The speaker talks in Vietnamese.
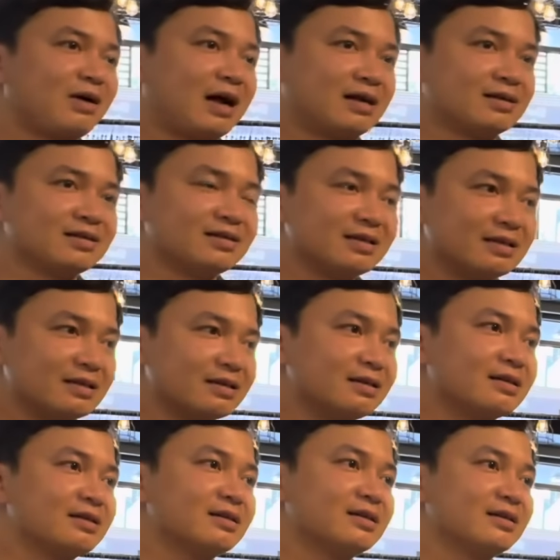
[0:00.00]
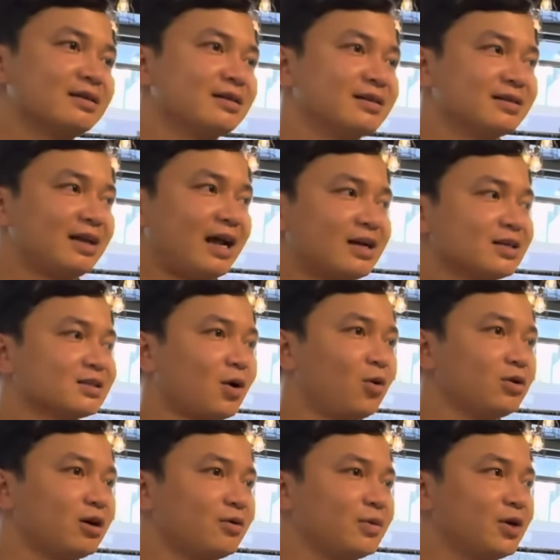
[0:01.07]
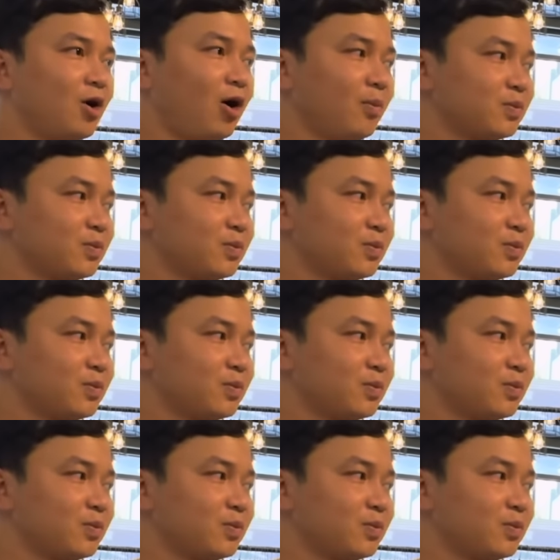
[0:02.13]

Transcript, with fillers: mặt em bị già trước tuổi già trước tuổi thôi bị hốt